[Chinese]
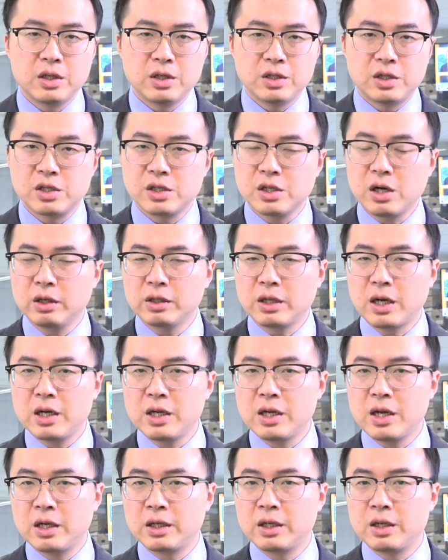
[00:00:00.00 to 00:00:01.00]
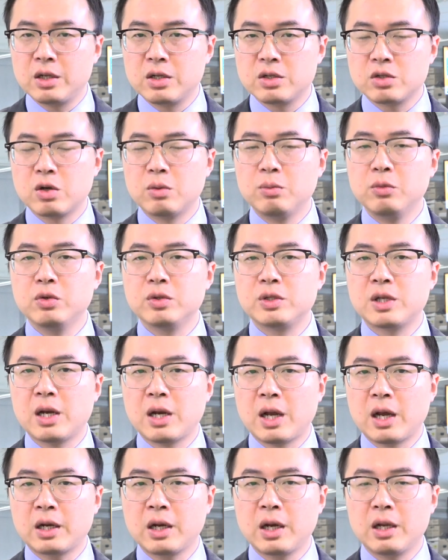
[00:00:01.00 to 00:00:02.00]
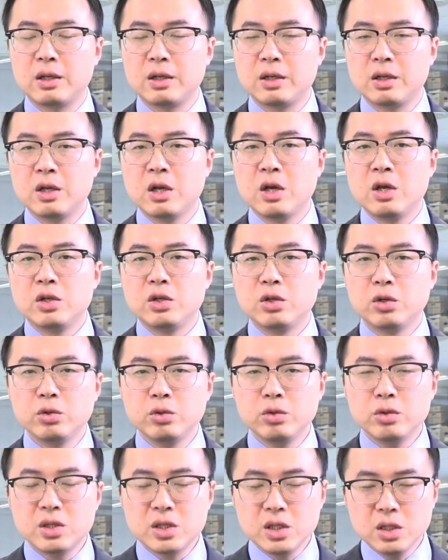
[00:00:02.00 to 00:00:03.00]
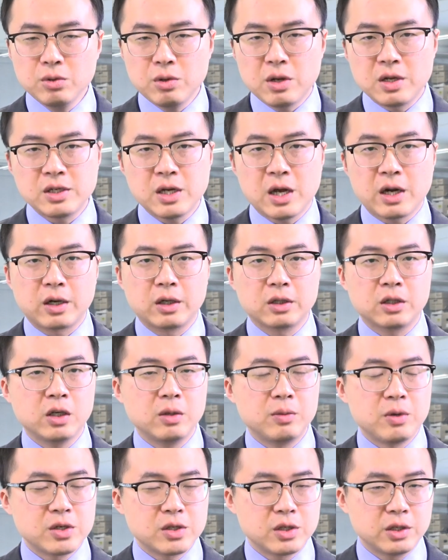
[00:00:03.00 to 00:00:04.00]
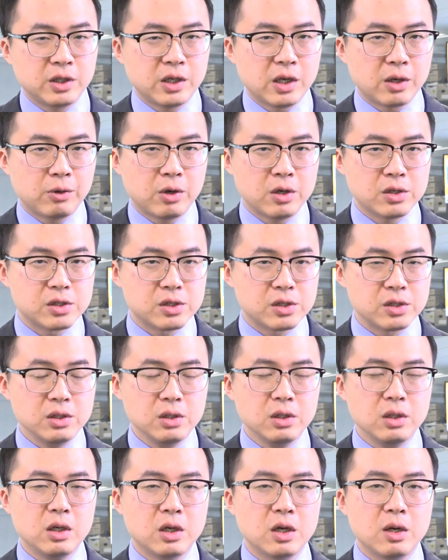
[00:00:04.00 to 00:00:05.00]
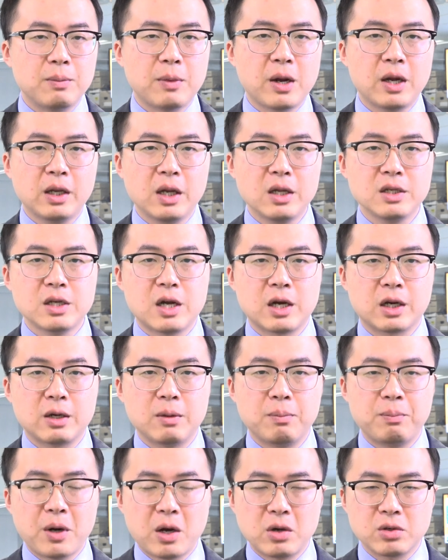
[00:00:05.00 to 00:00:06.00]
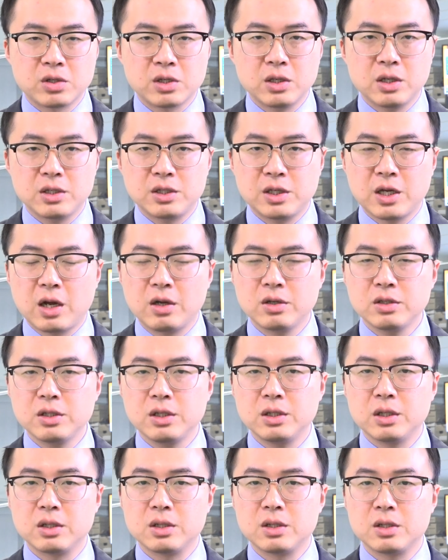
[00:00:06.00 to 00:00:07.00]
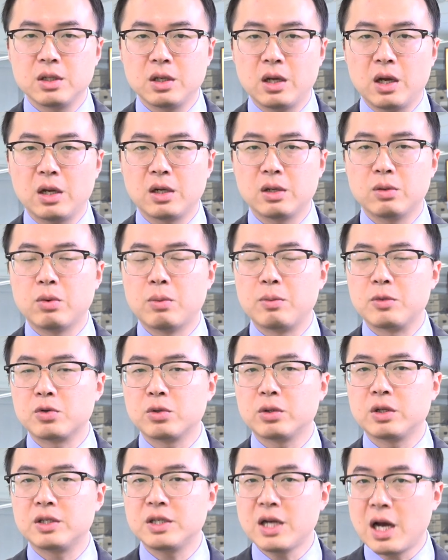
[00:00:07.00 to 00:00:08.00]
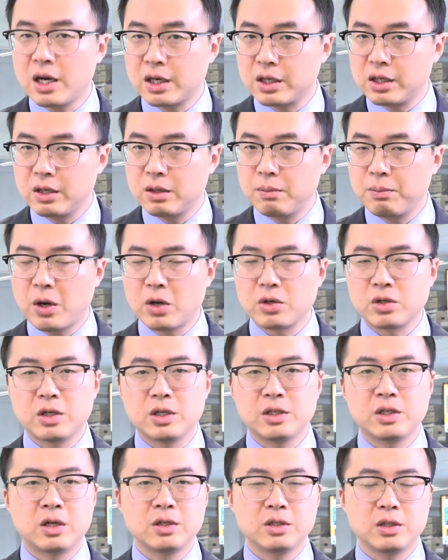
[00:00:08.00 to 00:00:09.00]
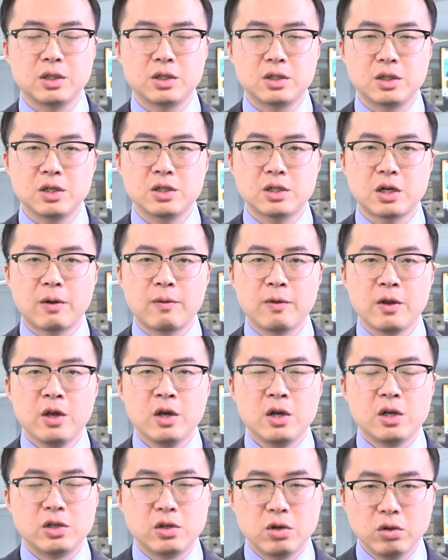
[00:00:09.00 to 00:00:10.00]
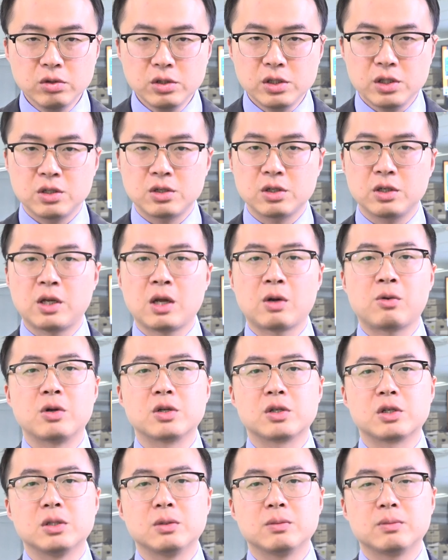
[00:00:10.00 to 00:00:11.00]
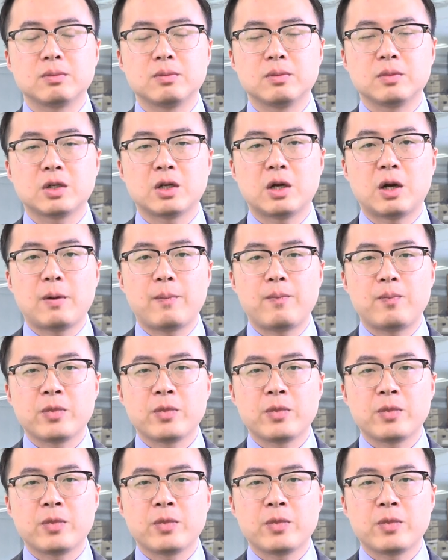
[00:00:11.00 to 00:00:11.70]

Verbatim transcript: 其实澳大利亚呢，从目前来看，由于资源价格，特别是铁矿石和煤炭价格保持了强劲的啊，我们说的价格保持了强劲的增长，尤其是铁矿石啊，